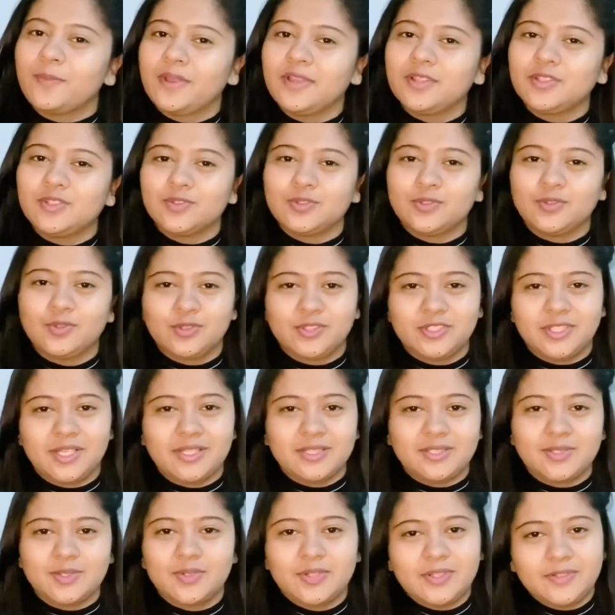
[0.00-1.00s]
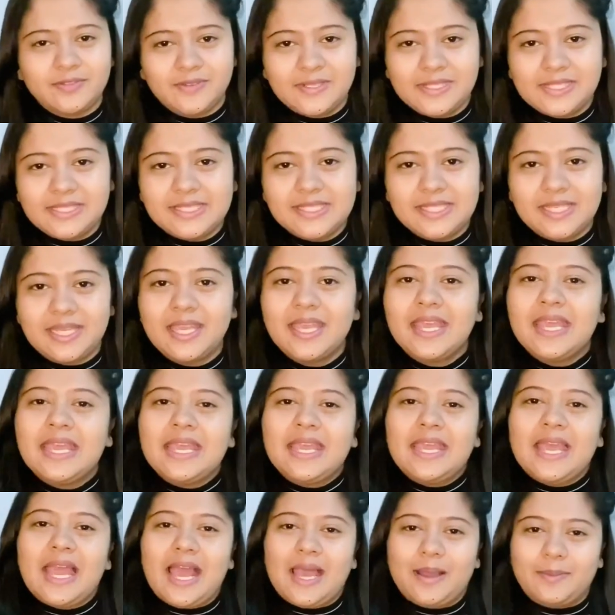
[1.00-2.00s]
কিছু গুছগাছ করে ফেলেছি
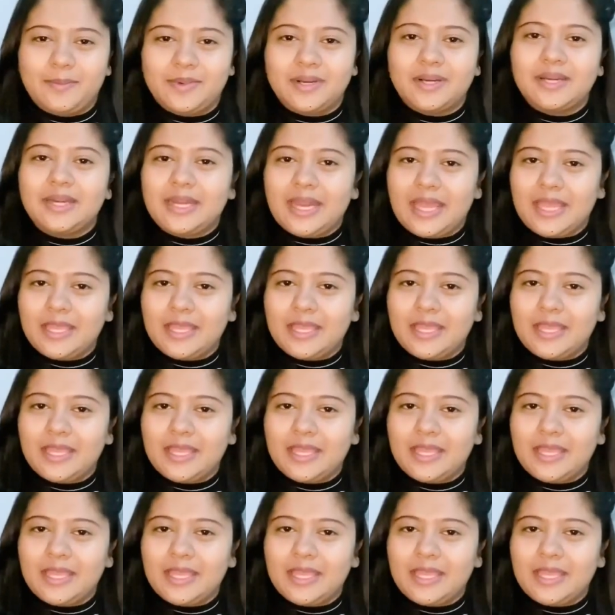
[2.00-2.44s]
আমার